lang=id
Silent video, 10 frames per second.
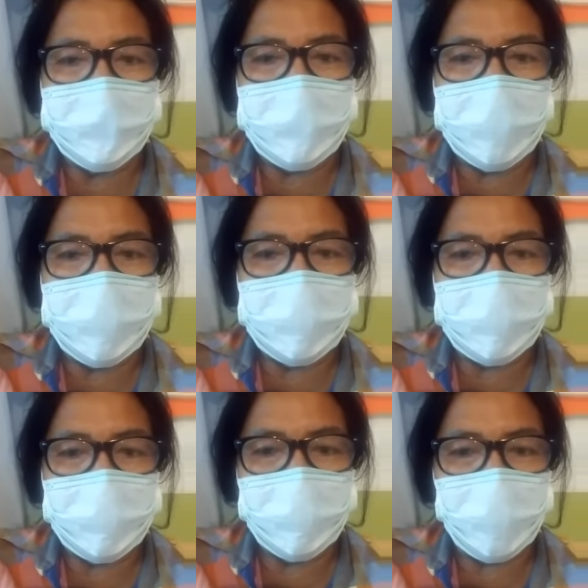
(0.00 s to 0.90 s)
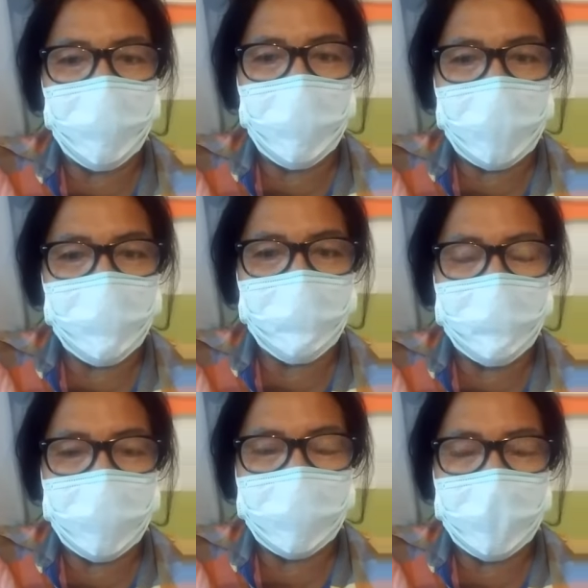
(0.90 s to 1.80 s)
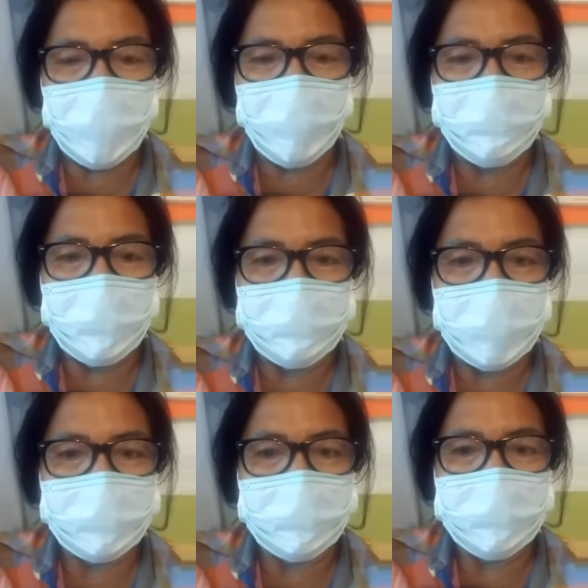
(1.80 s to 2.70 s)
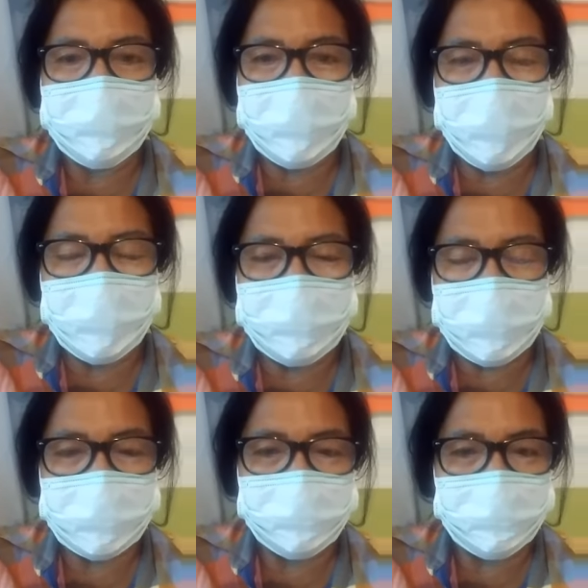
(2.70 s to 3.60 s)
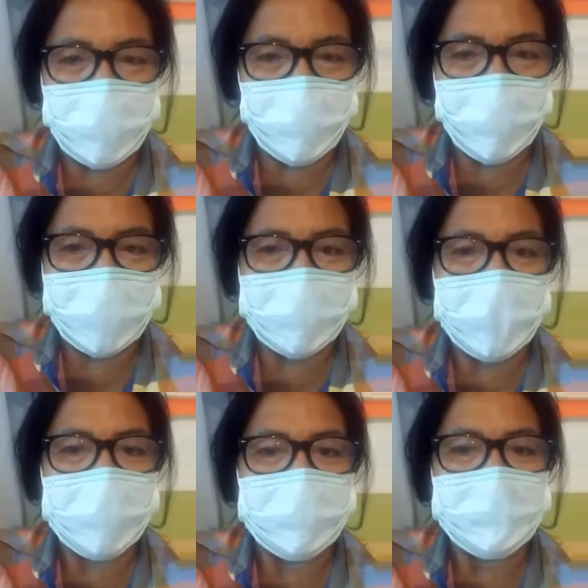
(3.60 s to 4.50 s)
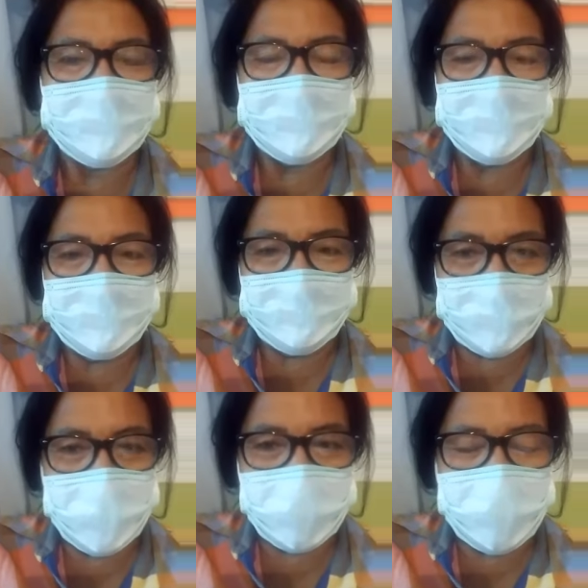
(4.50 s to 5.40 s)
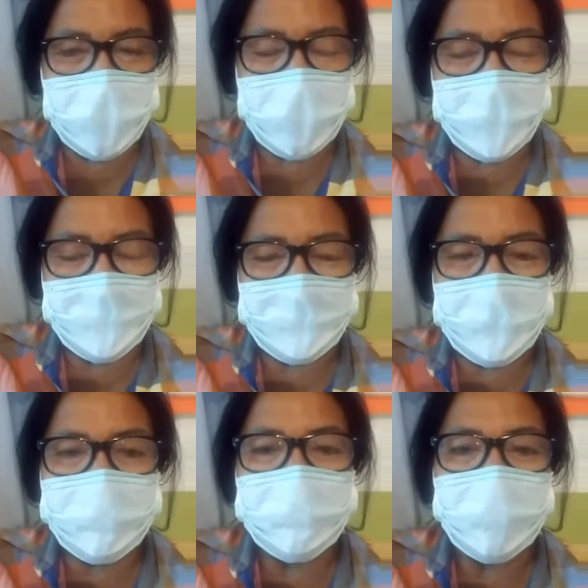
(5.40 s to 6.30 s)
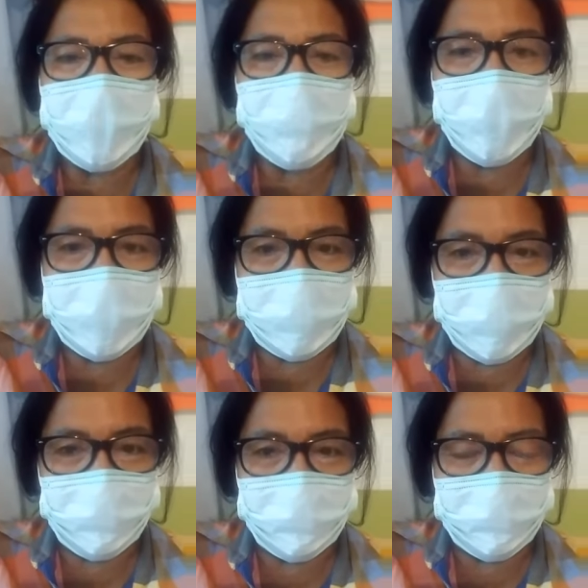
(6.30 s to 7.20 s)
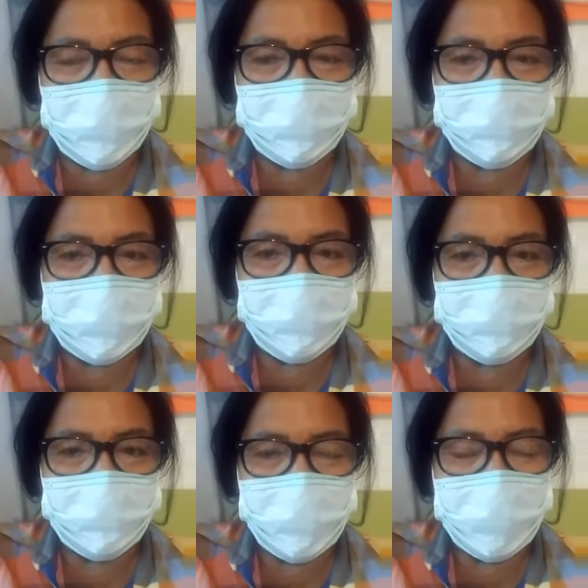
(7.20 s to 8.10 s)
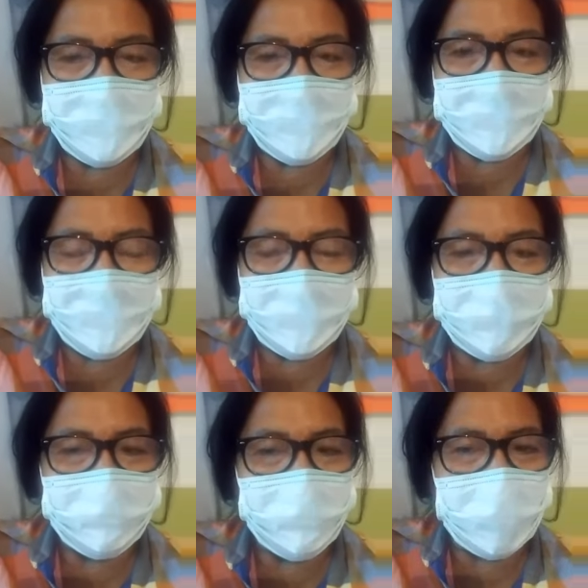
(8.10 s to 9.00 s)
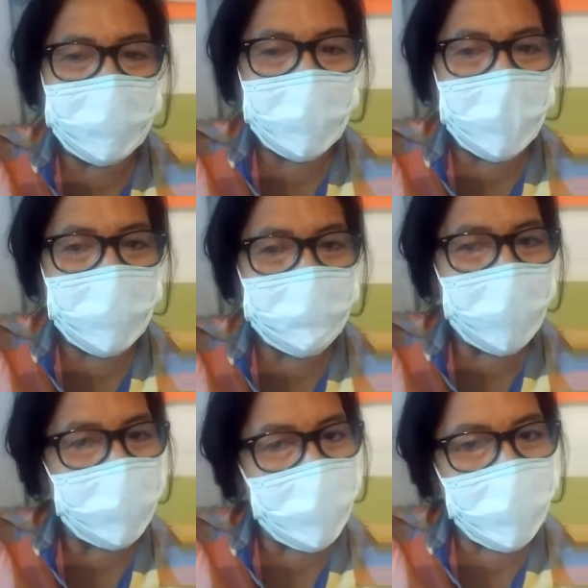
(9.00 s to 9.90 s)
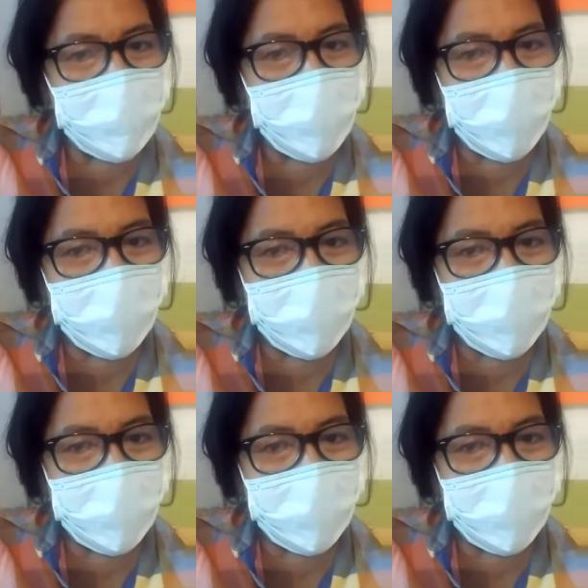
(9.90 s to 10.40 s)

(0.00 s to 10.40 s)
jangan keluar rumah kalau memang tidak ada keperluan yang mendadak dan minta doanya untuk teman-teman semua semoga saya meti anda